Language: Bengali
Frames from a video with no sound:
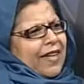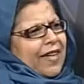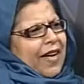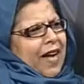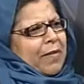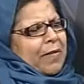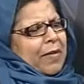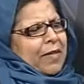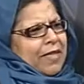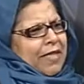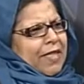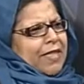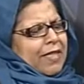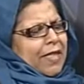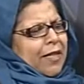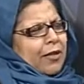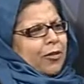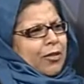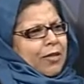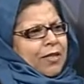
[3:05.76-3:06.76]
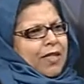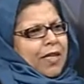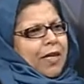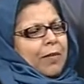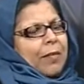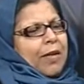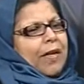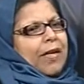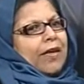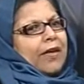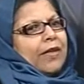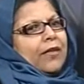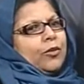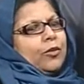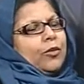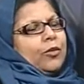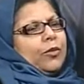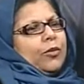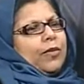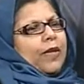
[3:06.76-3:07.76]
আমরা চেষ্টা করেছিলাম
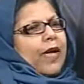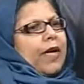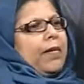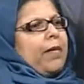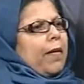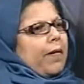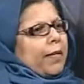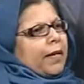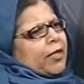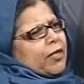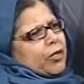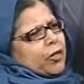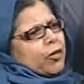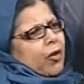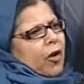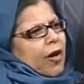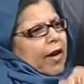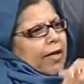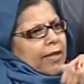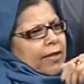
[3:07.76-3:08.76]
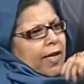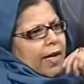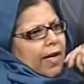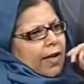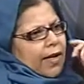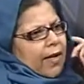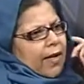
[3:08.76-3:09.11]
তো এভাবে কিছু করা যায়